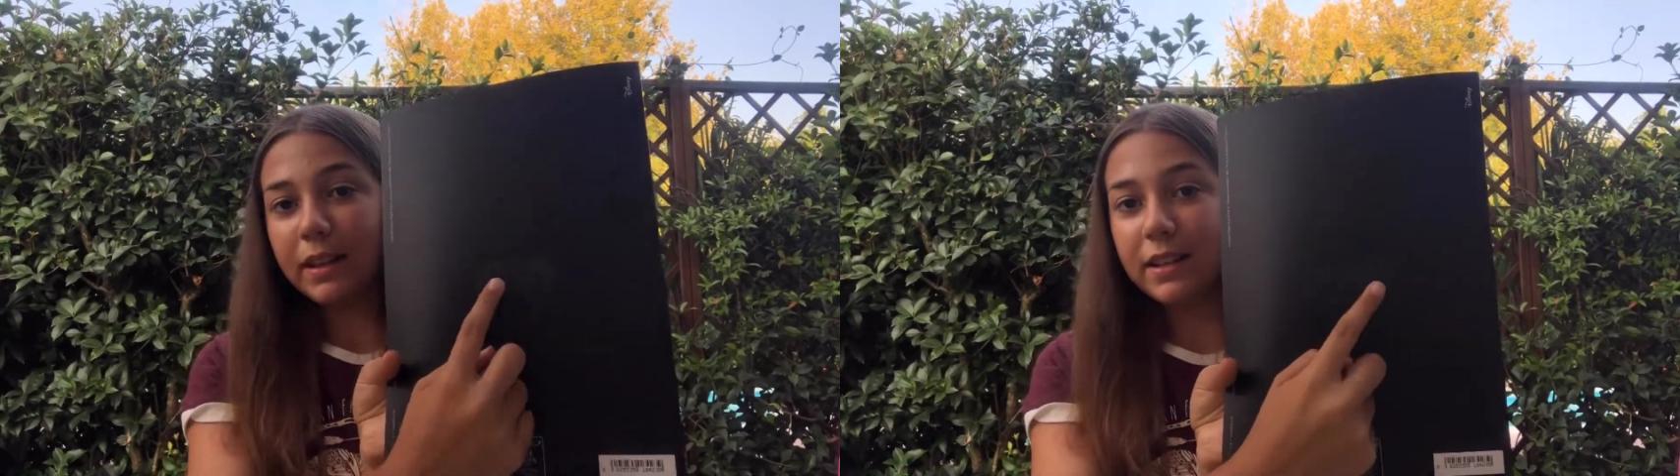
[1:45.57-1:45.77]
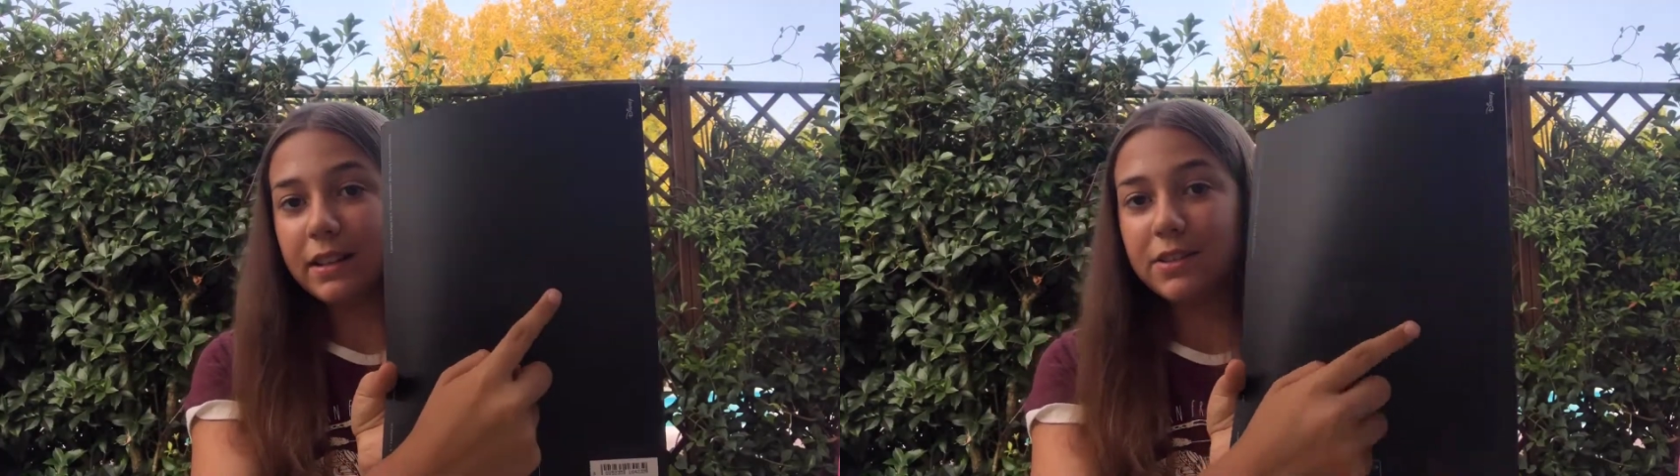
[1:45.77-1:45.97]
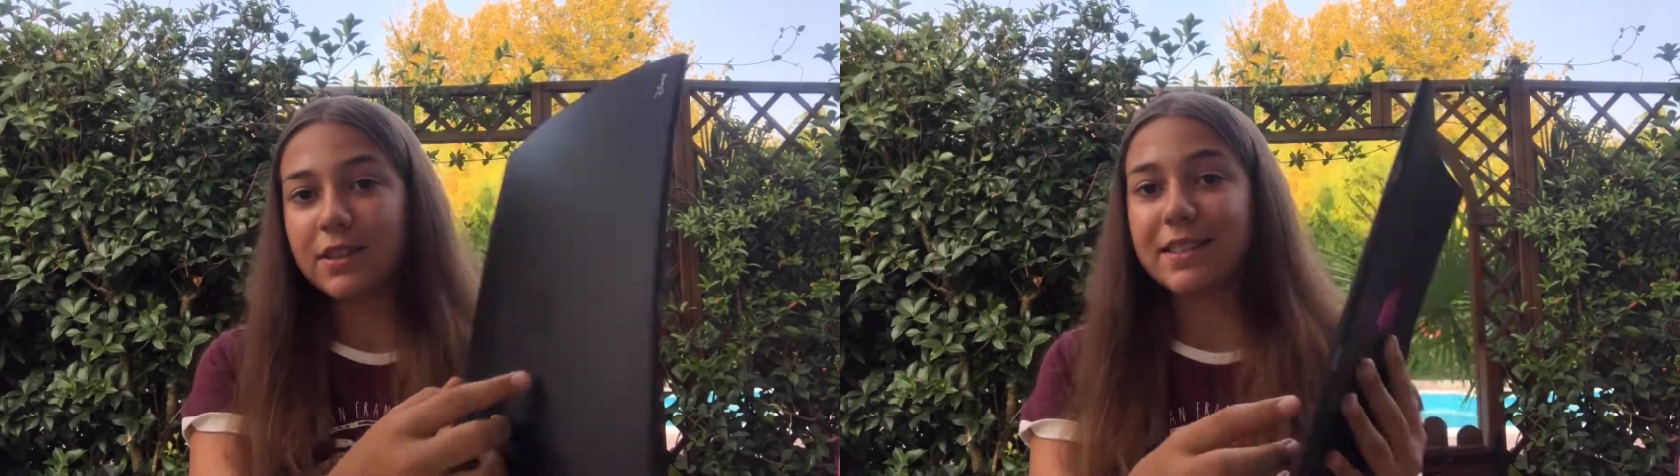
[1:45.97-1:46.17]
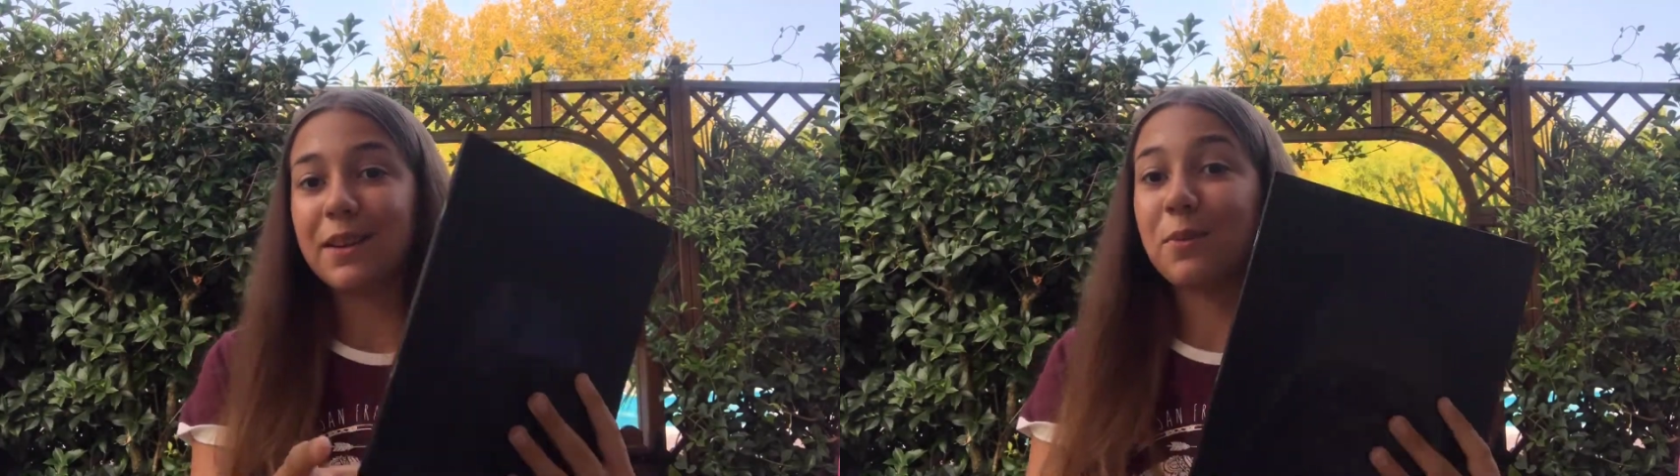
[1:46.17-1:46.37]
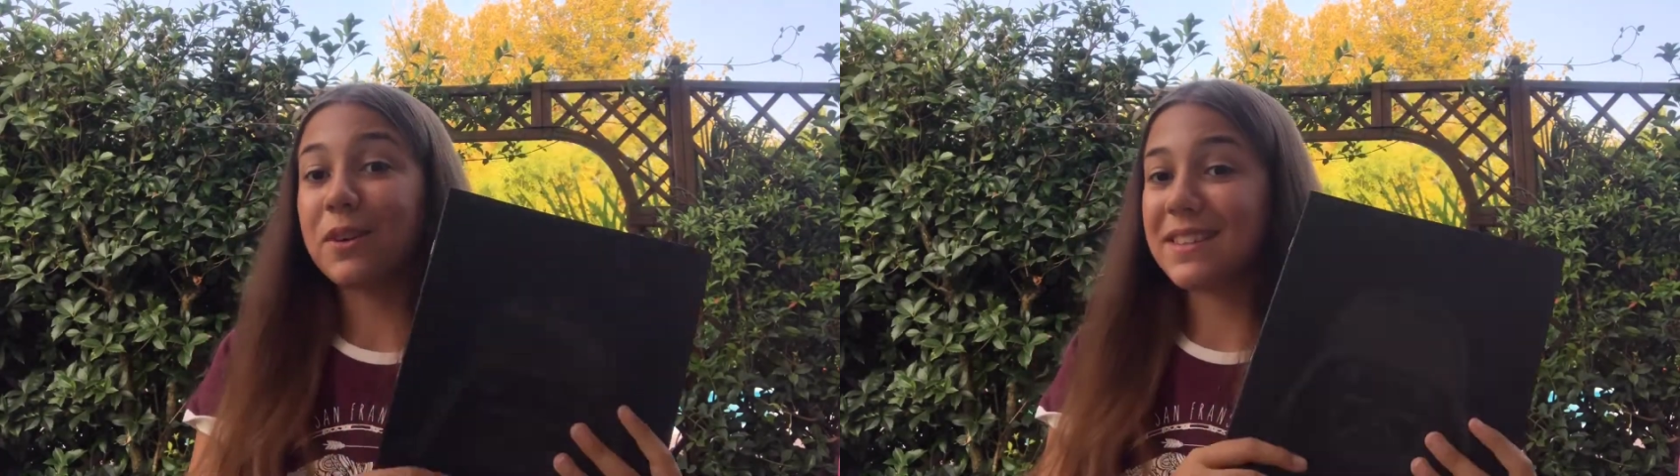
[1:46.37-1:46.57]
dell'edizione
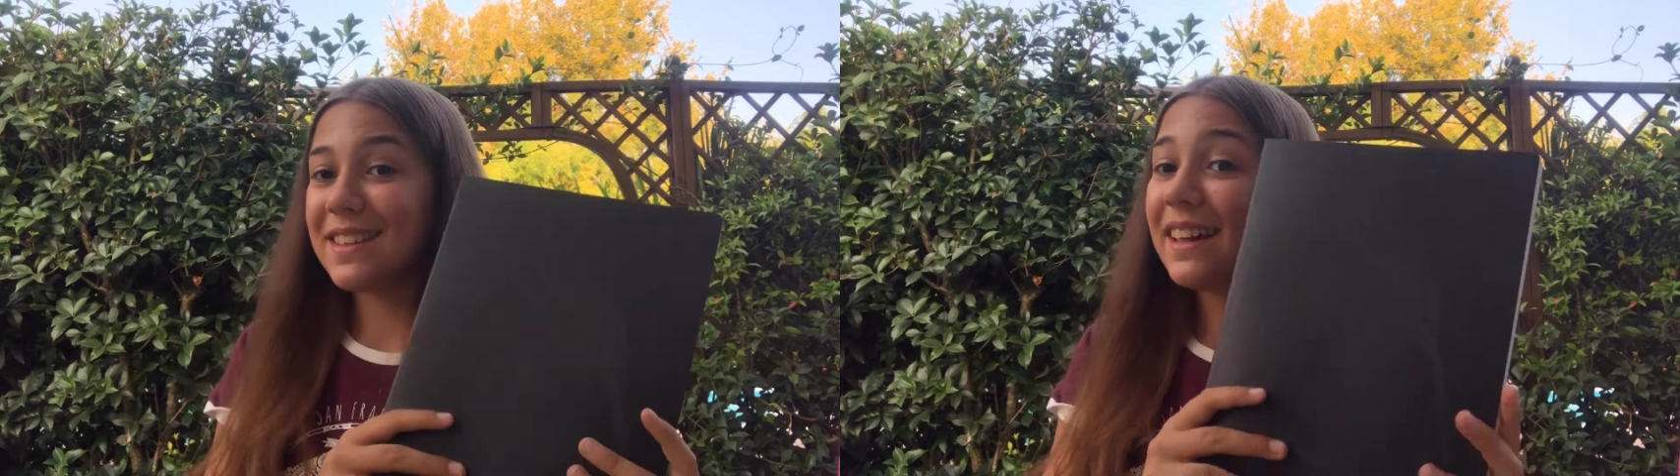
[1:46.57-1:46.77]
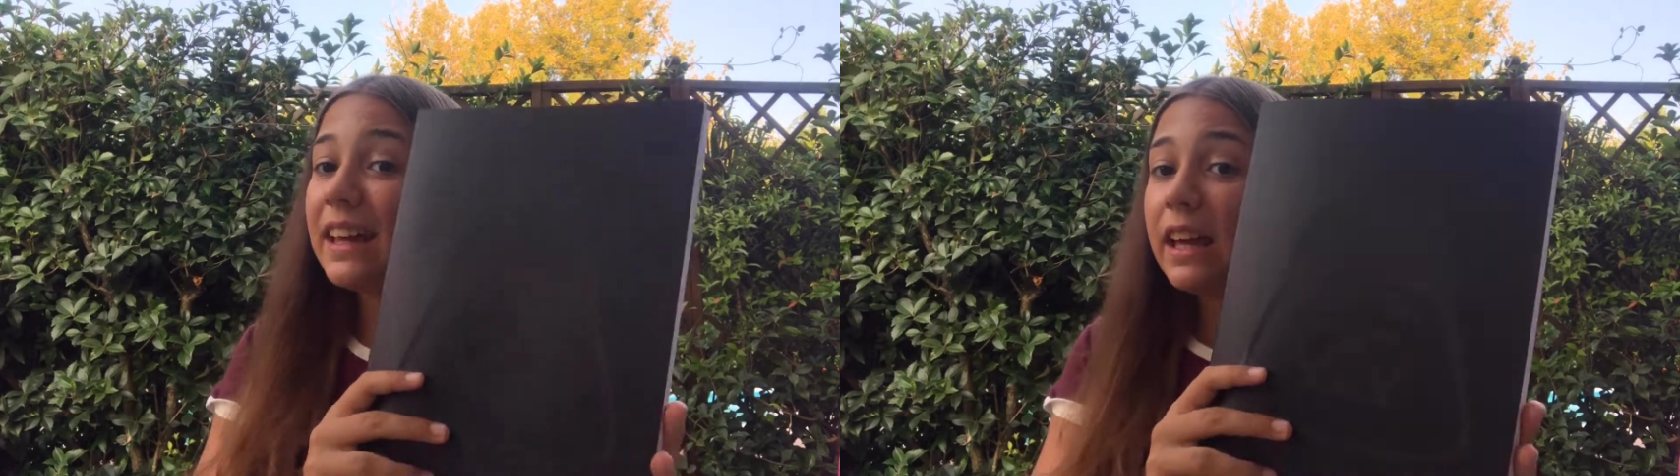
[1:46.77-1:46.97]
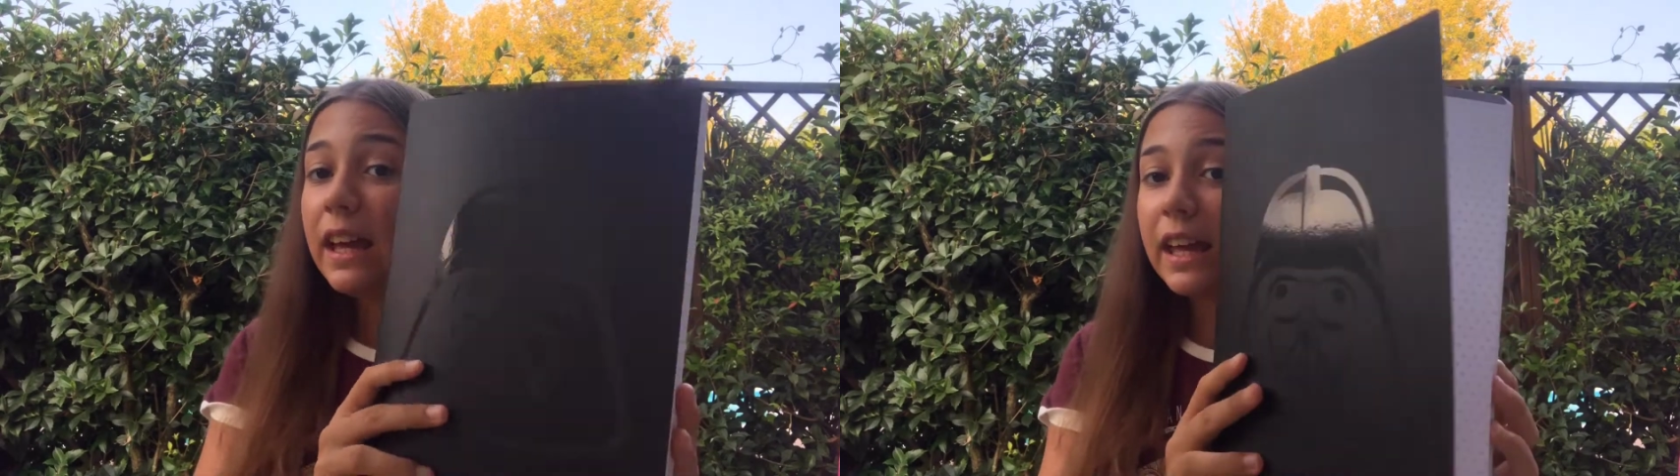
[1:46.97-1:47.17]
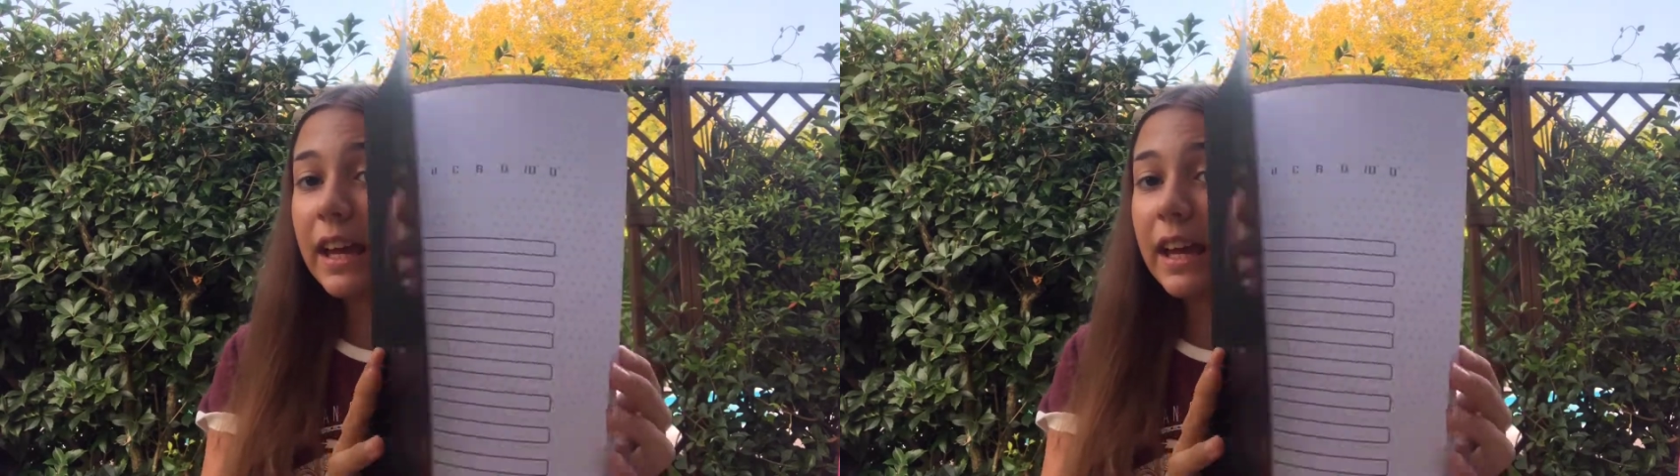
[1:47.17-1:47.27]
Star Wars e